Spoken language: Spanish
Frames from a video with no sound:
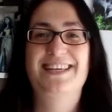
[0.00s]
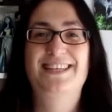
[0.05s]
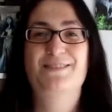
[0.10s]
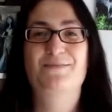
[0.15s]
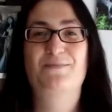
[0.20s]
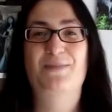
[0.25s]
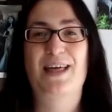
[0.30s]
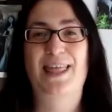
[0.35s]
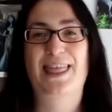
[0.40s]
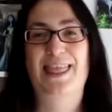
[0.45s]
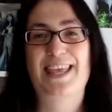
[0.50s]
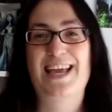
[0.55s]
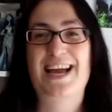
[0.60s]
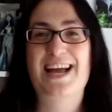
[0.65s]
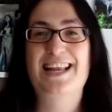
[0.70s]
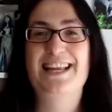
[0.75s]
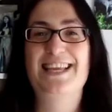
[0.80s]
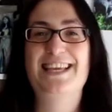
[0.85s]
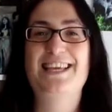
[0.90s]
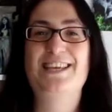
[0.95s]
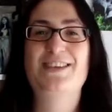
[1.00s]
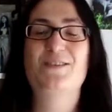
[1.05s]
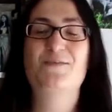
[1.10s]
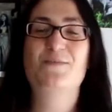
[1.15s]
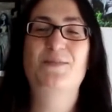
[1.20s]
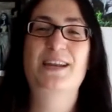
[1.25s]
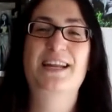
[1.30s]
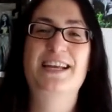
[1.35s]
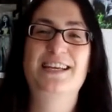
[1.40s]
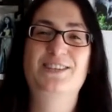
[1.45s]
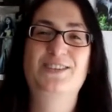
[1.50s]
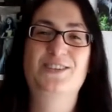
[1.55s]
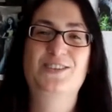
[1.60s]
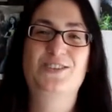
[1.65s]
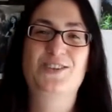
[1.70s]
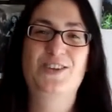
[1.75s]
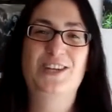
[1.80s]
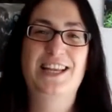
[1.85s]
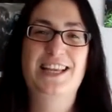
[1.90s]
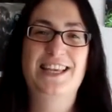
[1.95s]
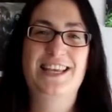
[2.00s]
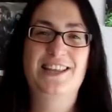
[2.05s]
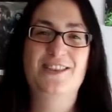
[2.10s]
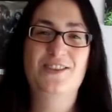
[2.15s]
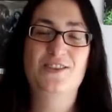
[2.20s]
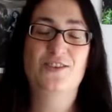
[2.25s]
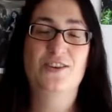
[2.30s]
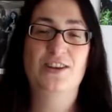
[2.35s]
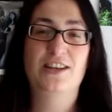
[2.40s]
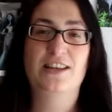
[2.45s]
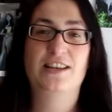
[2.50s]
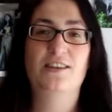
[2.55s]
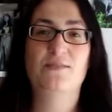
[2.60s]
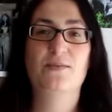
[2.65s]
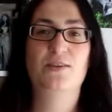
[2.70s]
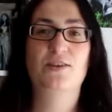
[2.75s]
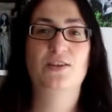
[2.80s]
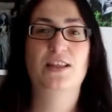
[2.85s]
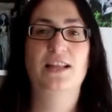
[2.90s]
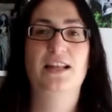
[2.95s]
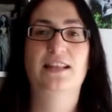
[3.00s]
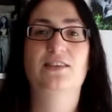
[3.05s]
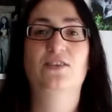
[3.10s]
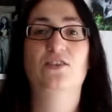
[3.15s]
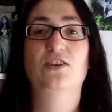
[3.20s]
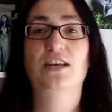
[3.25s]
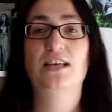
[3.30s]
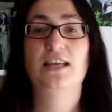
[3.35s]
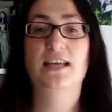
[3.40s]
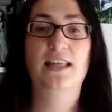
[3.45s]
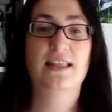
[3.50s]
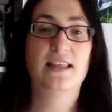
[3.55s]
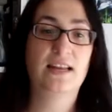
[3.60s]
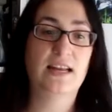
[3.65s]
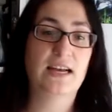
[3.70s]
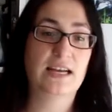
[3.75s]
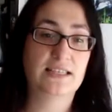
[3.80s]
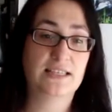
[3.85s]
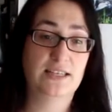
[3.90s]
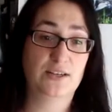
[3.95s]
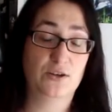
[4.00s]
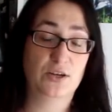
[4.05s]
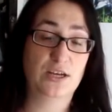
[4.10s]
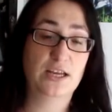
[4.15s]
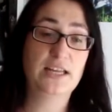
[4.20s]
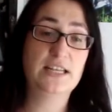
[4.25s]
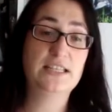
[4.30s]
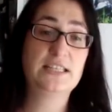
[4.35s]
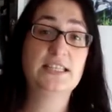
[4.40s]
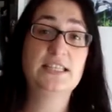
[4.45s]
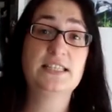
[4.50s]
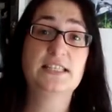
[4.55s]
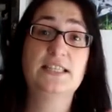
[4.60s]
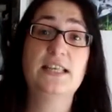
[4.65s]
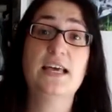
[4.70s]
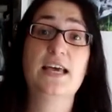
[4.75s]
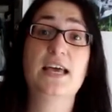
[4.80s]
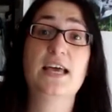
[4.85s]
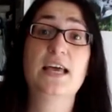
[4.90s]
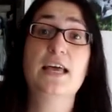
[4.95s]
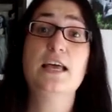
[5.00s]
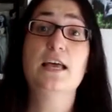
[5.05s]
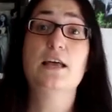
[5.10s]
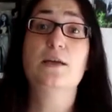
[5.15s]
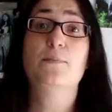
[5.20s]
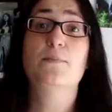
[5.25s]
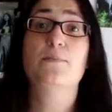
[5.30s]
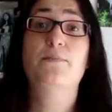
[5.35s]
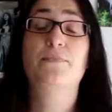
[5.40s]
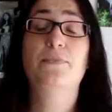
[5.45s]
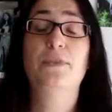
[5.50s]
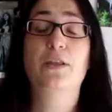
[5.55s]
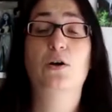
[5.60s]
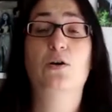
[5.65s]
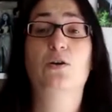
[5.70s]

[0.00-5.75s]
espacial y yo para eso estoy leyendo el libro de la trilogía de la Xenogénesis de mm,